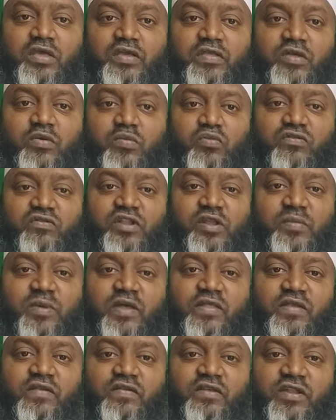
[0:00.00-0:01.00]
ఇది ముస్లిం
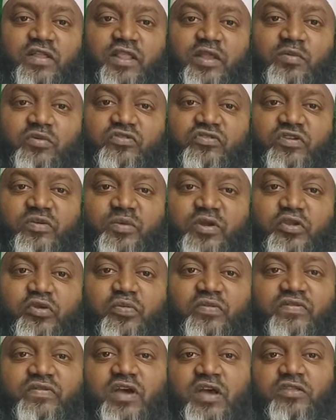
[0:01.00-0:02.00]
హదీస్ గ్రంథం నుంచి మరియు
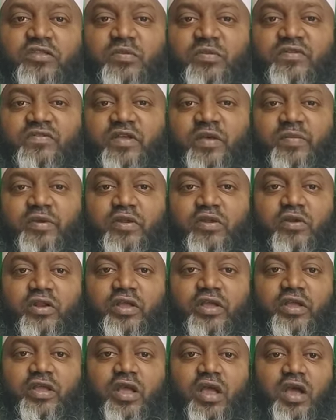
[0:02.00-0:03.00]
మిస్కాతుల
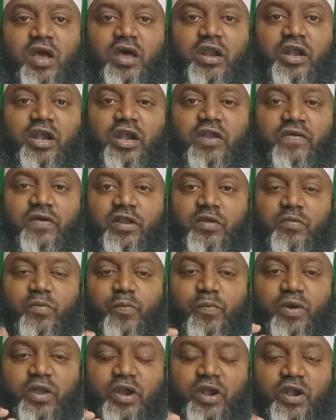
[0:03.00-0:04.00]
మసాబిహ్లోని రెండు వేల ముప్పై